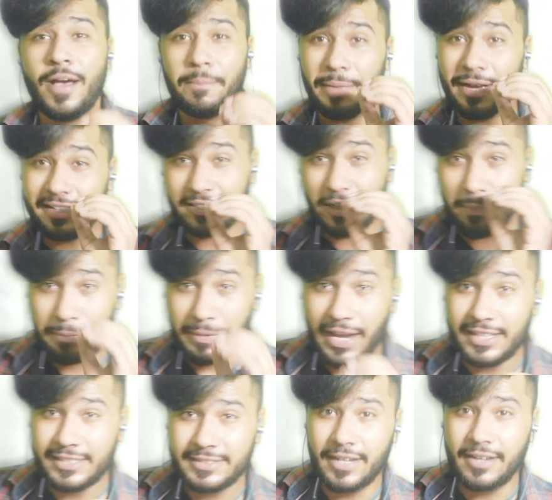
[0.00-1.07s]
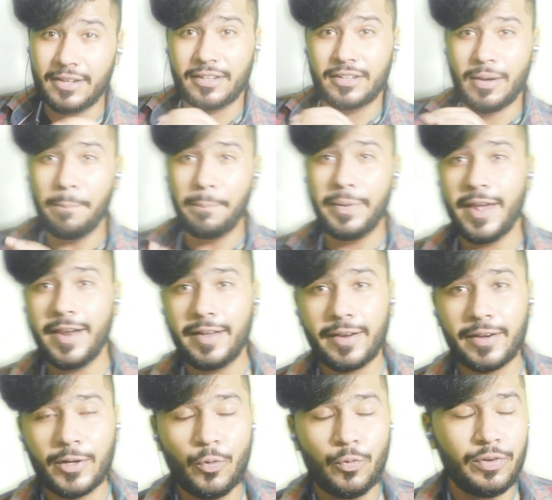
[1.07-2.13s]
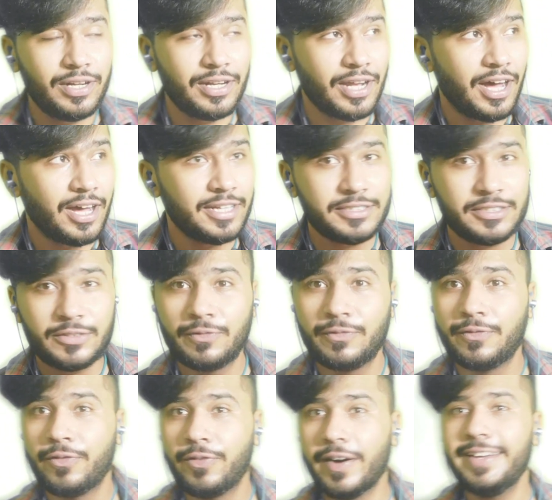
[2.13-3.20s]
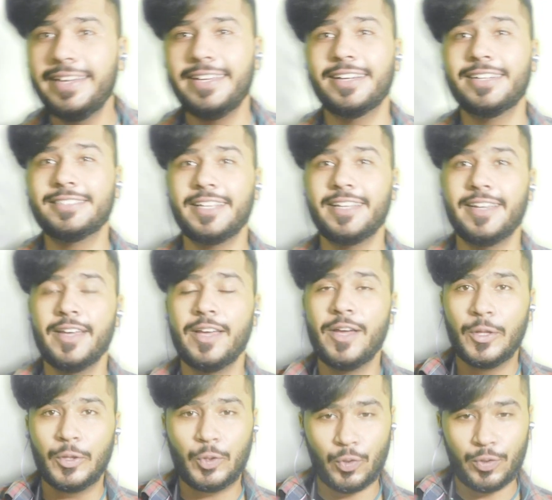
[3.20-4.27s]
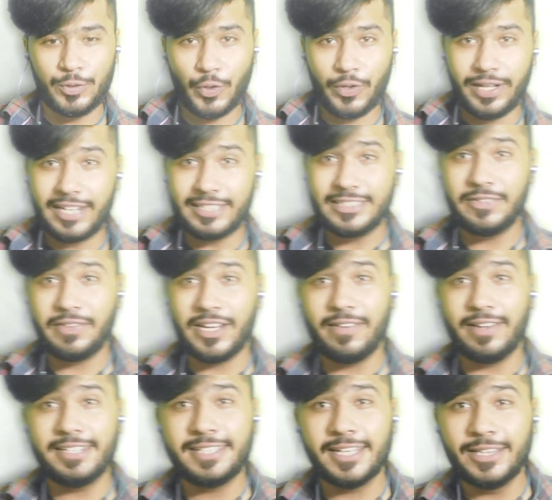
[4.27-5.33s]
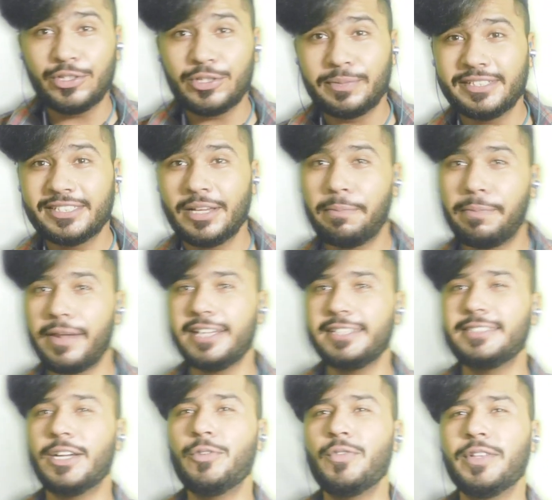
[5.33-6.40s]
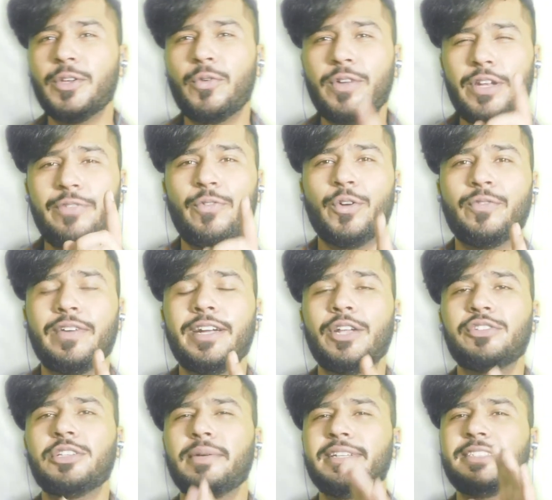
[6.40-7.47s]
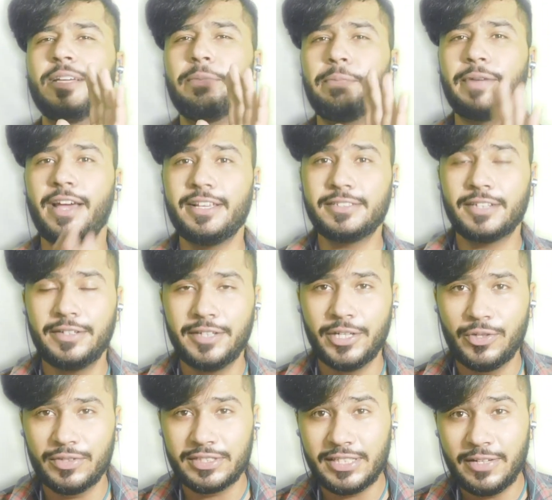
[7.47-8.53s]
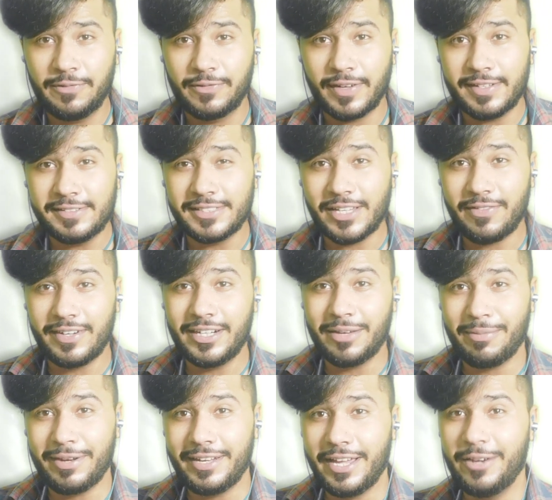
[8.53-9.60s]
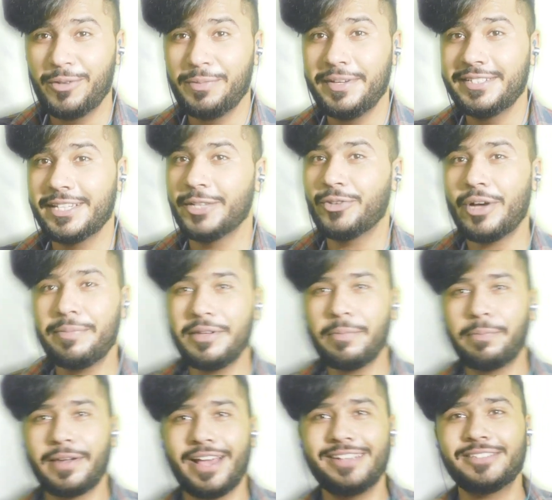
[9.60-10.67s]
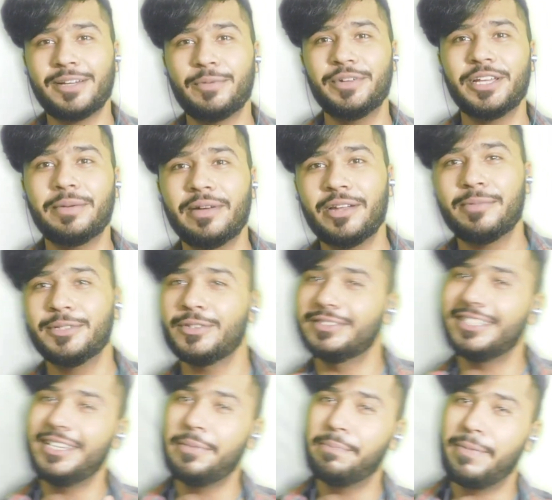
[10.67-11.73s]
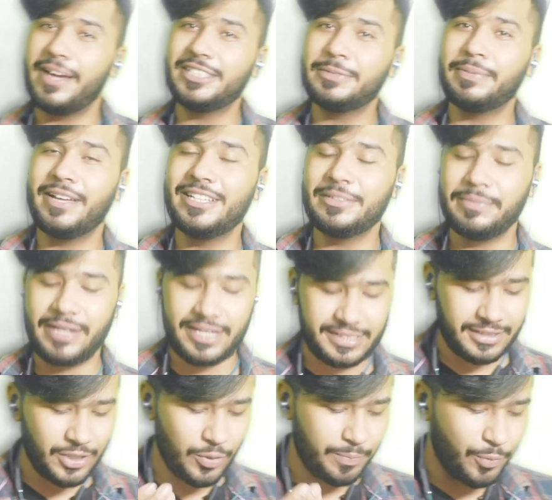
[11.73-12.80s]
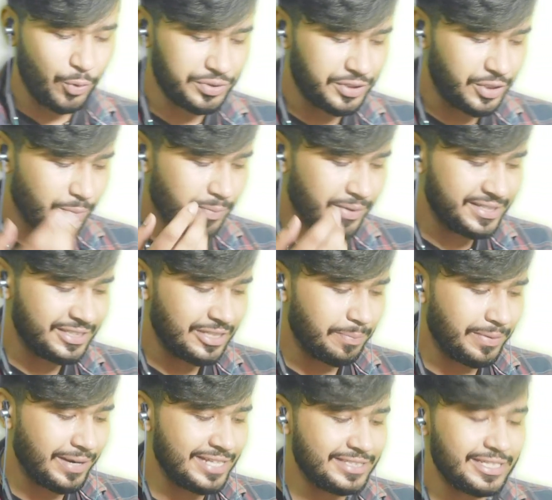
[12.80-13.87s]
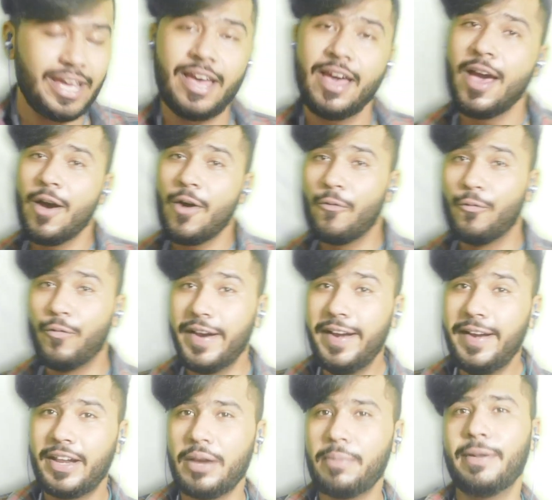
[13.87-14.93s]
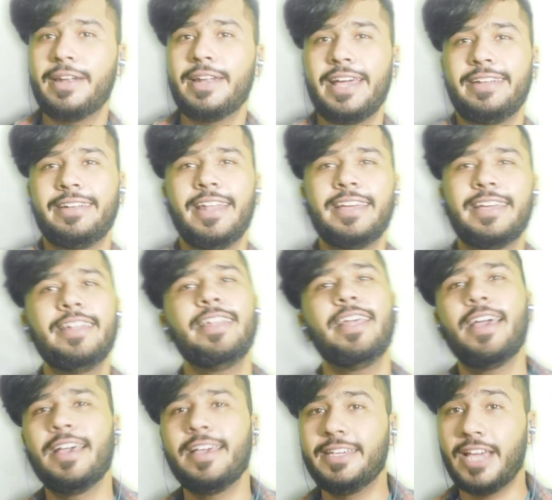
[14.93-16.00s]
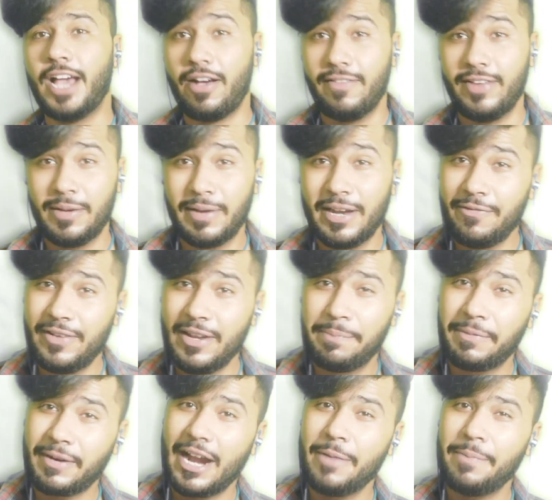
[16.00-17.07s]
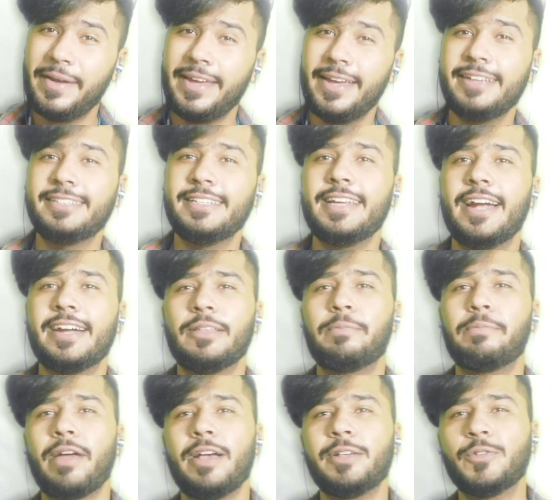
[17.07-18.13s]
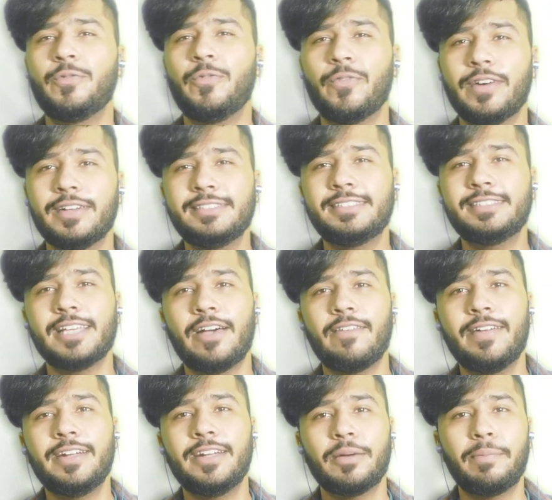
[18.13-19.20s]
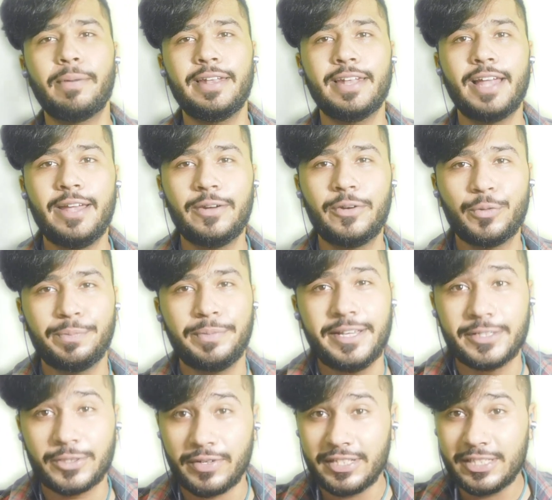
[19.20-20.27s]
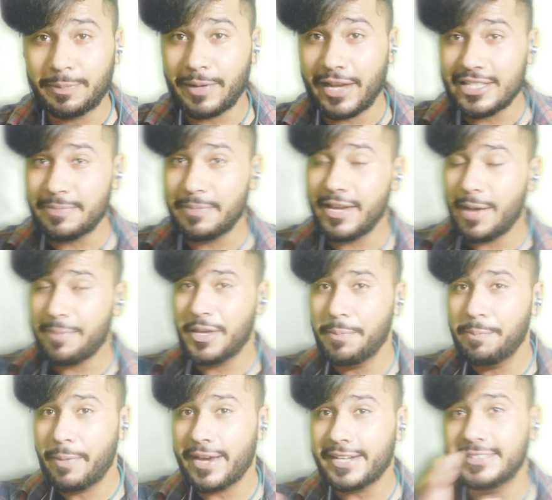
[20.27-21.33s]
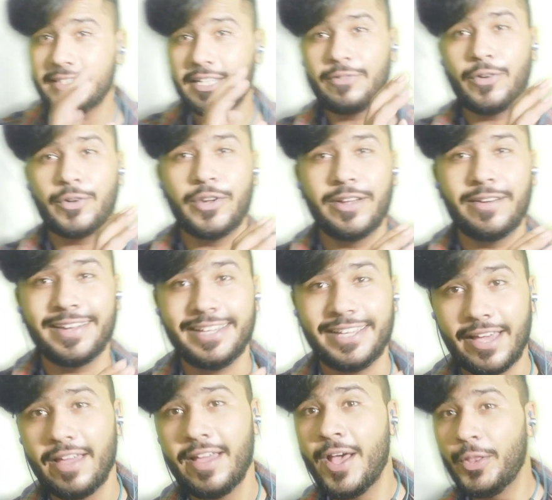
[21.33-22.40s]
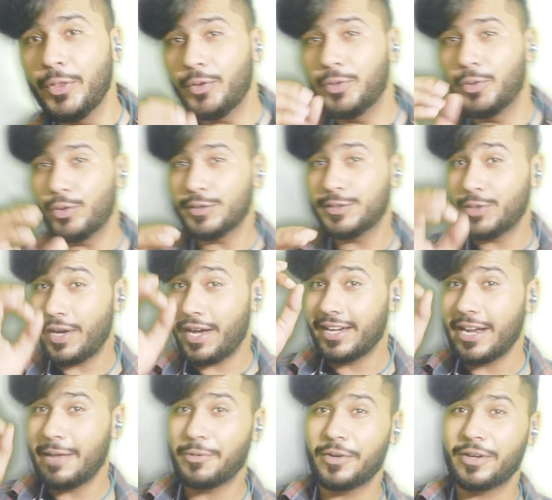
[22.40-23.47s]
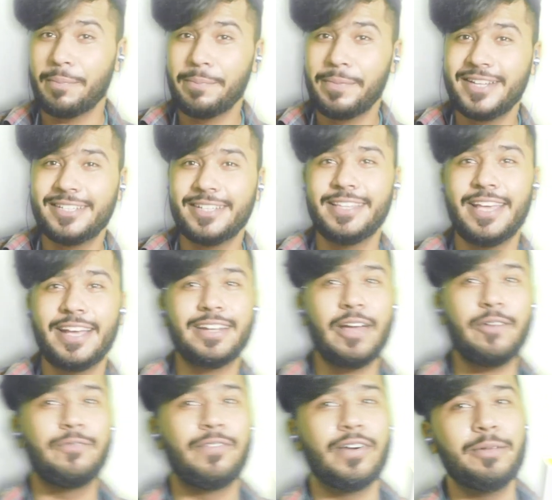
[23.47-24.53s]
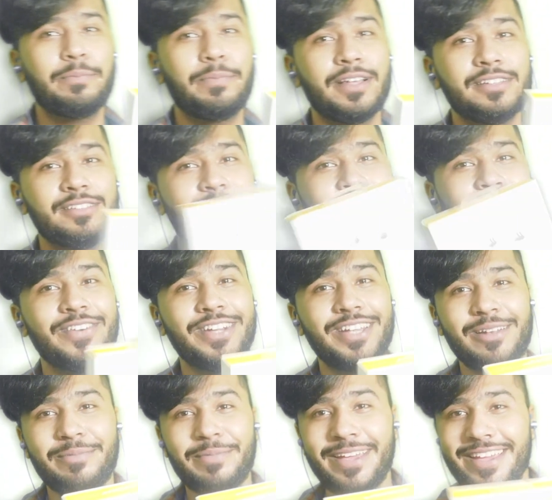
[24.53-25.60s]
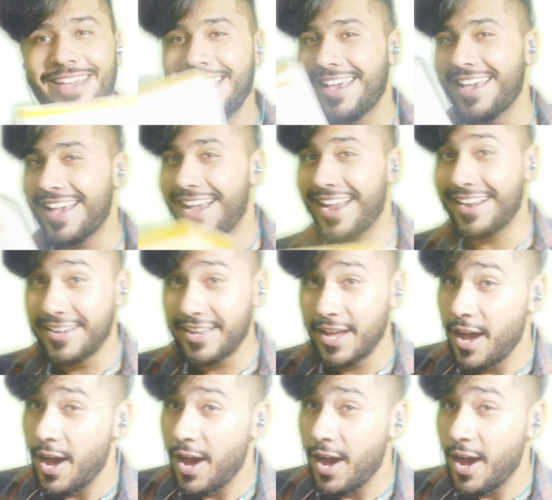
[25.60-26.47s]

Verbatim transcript: मैं इसके प्राइस ना कंपेयर कर रहा हूँ लास्ट वन ईयर से जो लास्ट दिवाली वाली सेल थी उसमें इसके प्राइस डाउन हुए थे ओनली फॉर वन डेज का इसके प्राइस कंटिन्यूसली वन सेवन डबल नाइन रुपीज़ है तो आप ये प्राइस कम होने के बारे में सोचते हैं ये बेस्ट प्राइस में इसके बॉक्स के ऊपर इसके प्राइस है वन ट्रिपल नाइन लेकिन ये अवेलेबल है फ्लिपकार्ट पे ईजिली एट द प्राइस ऑफ वन सेवन डबल नाइन रुपीज़ और इस प्राइस में ये आपकी बेस्ट ईयरफोन होने वाली है तो दोस्तों अगर आपको कंपेरिजन देखना है वन प्लस रियल मी एंड